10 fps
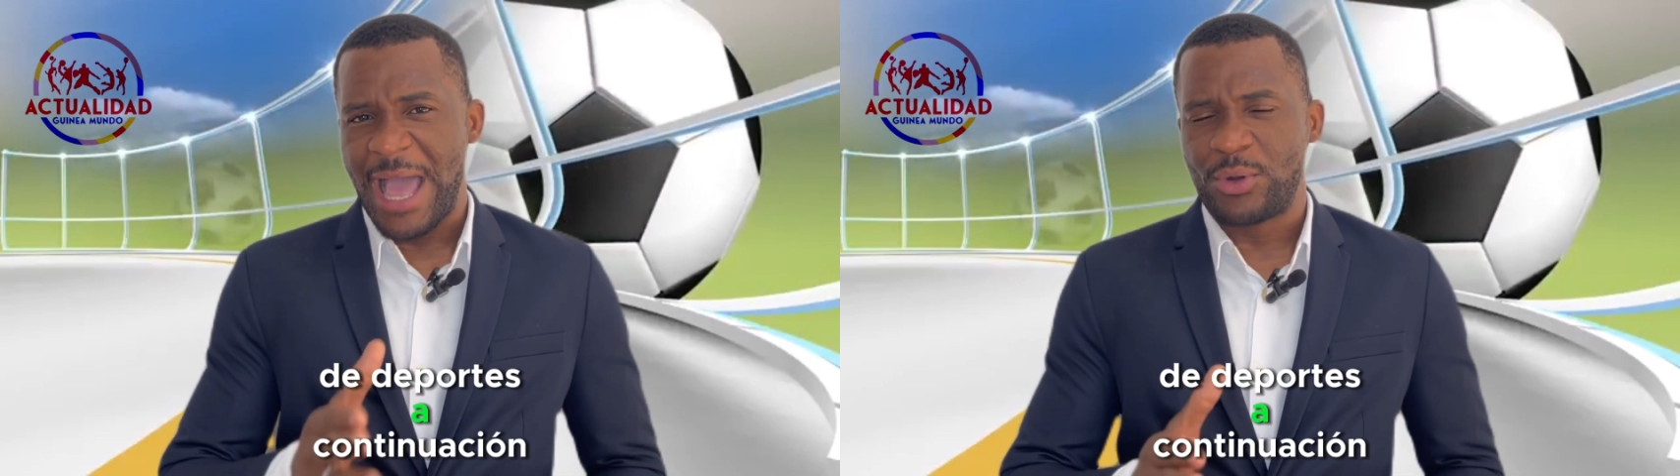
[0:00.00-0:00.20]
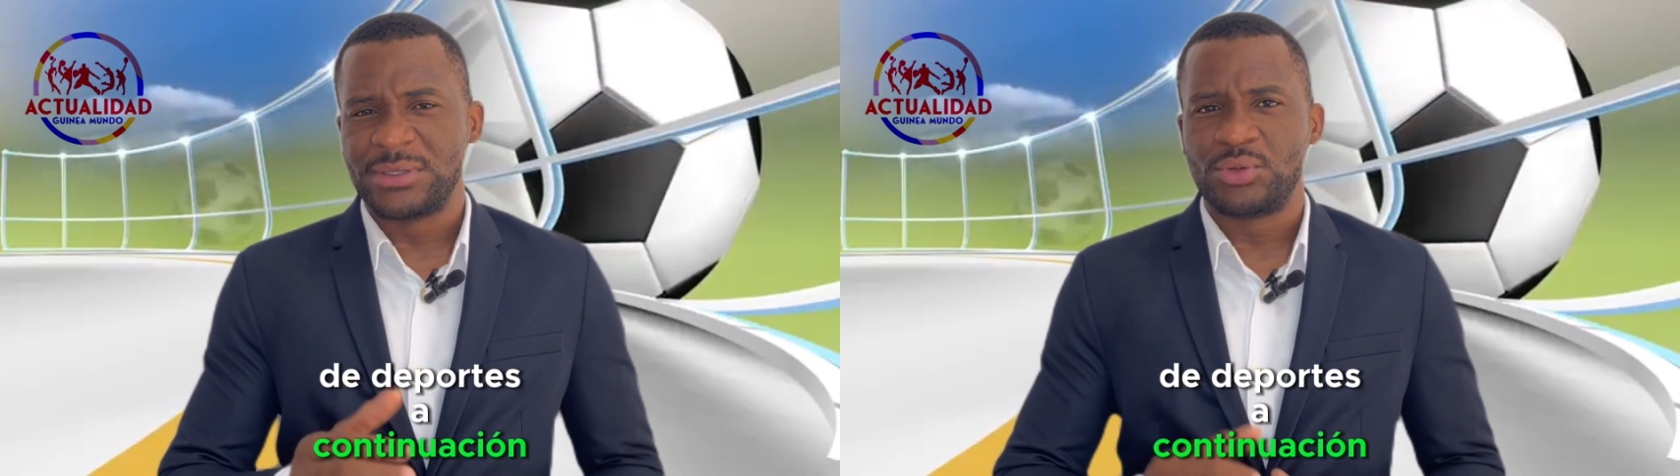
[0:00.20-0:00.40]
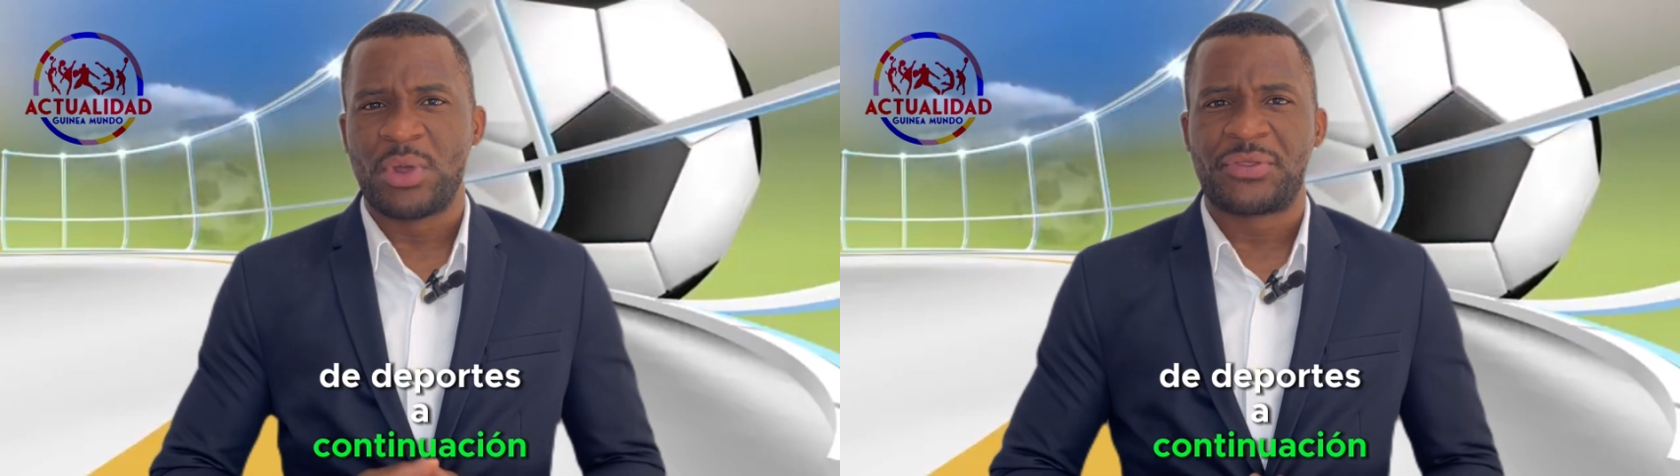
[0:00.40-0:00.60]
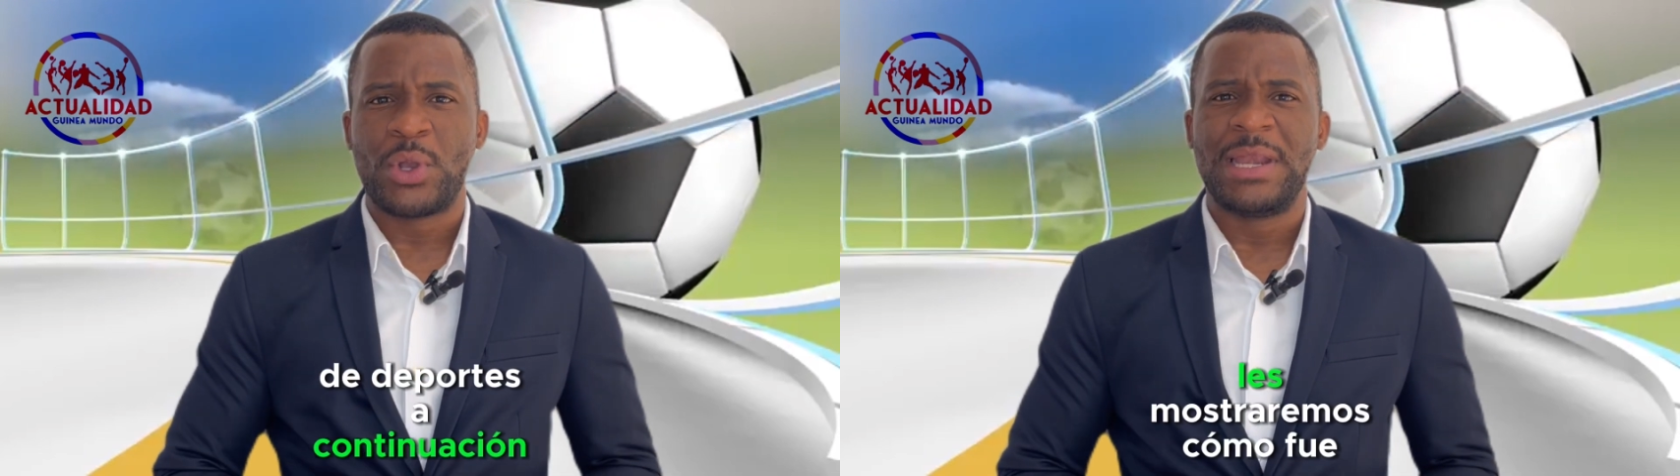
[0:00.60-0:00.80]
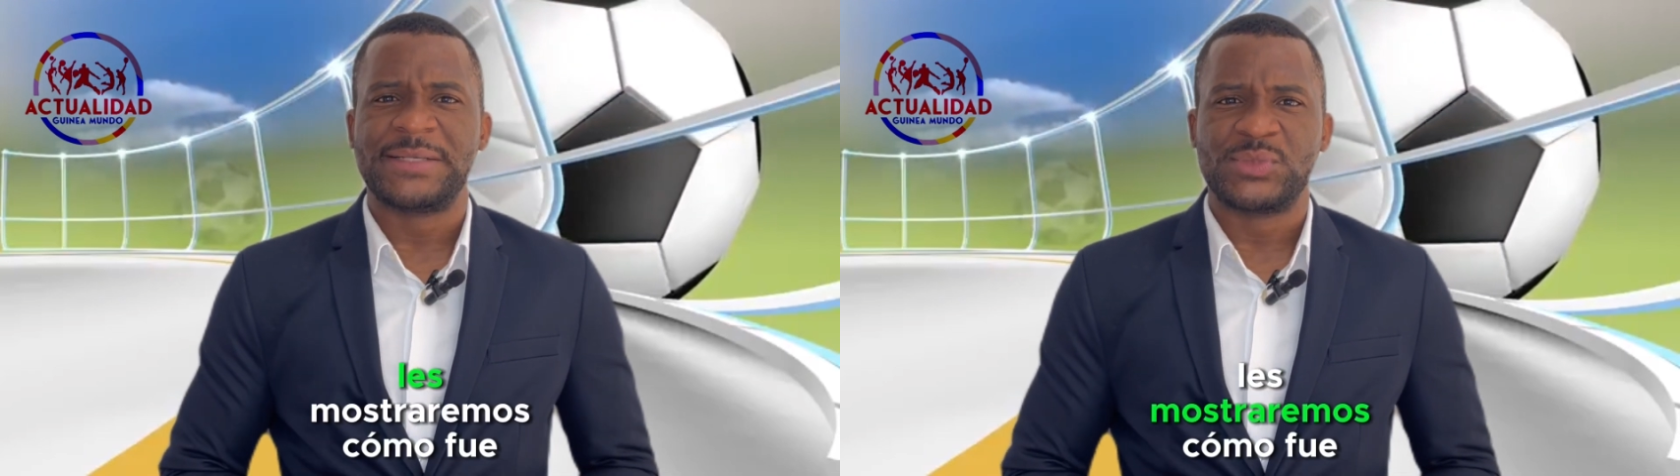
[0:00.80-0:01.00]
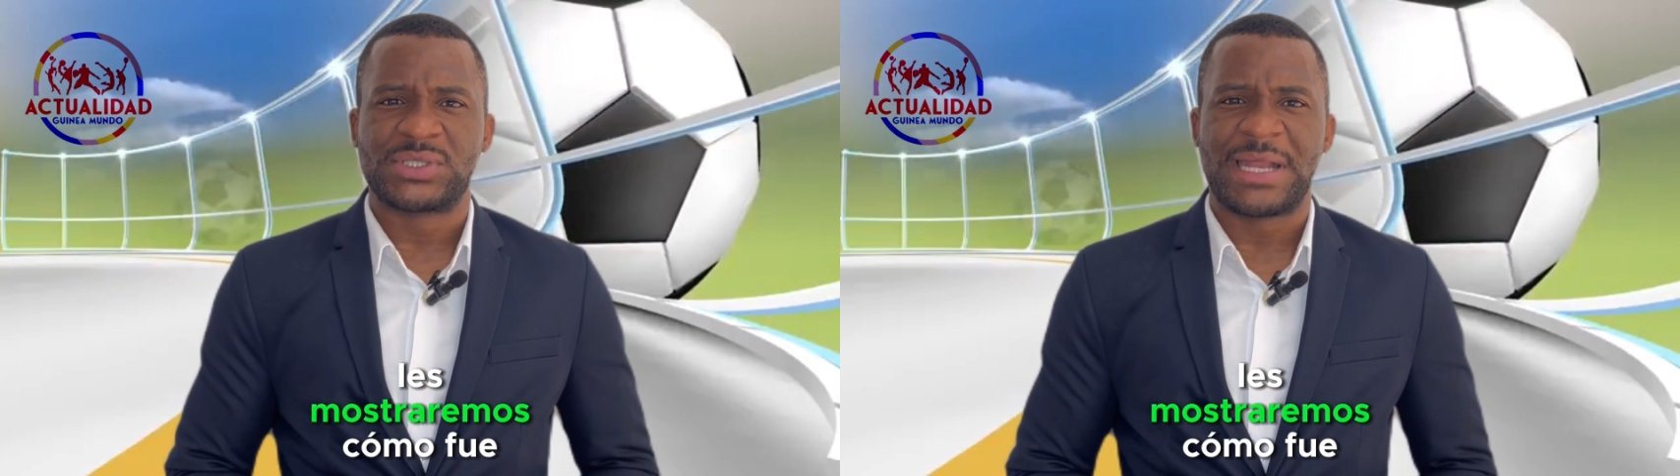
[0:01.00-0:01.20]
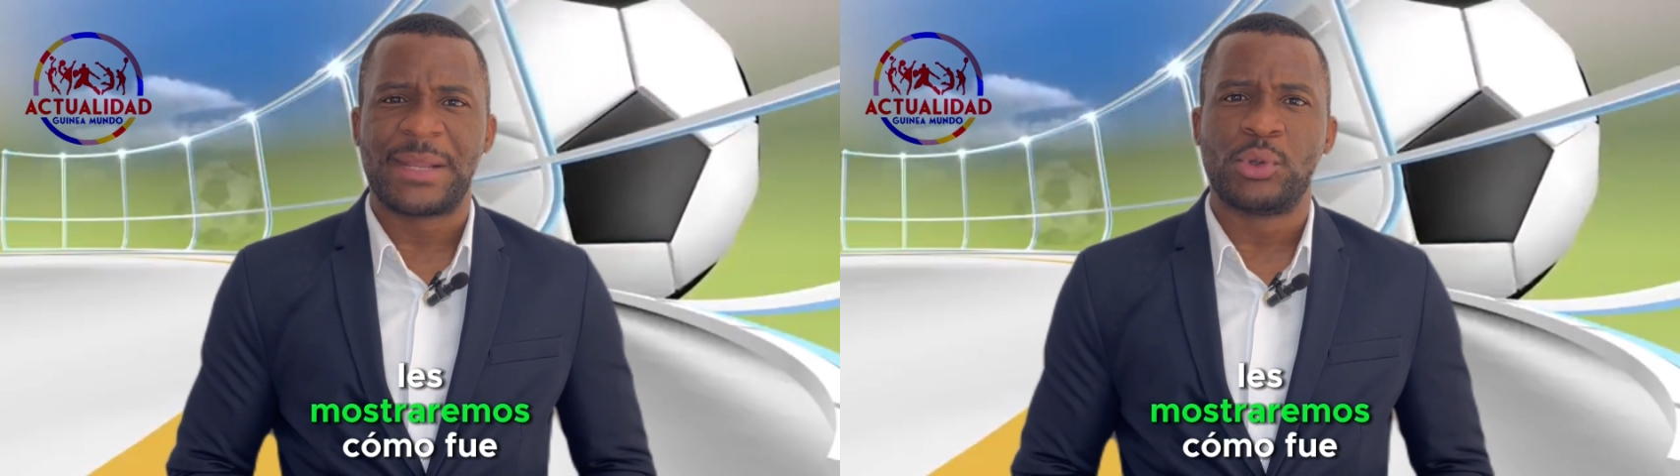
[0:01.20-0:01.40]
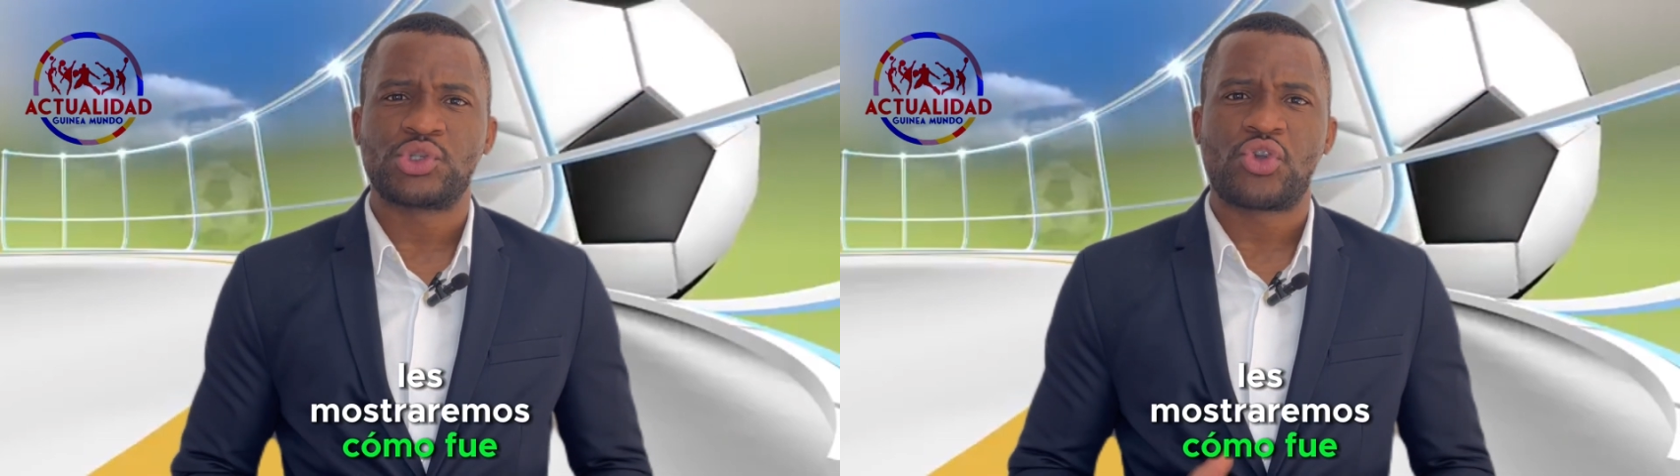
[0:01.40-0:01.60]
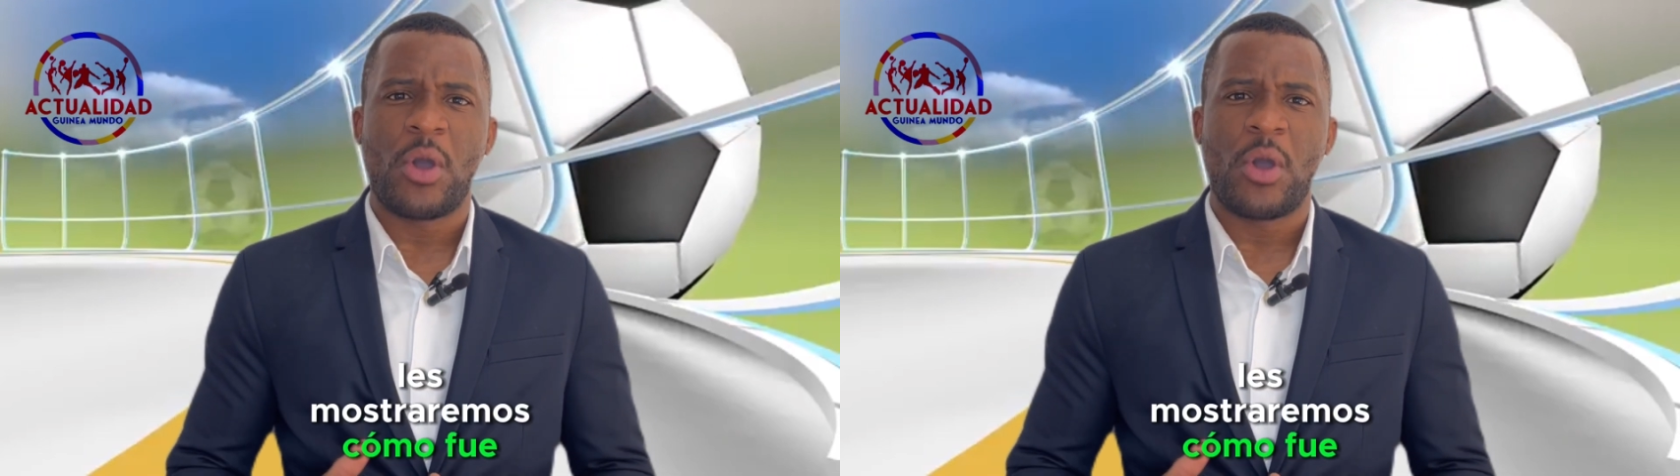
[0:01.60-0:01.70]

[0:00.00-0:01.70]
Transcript: A continuación les mostraremos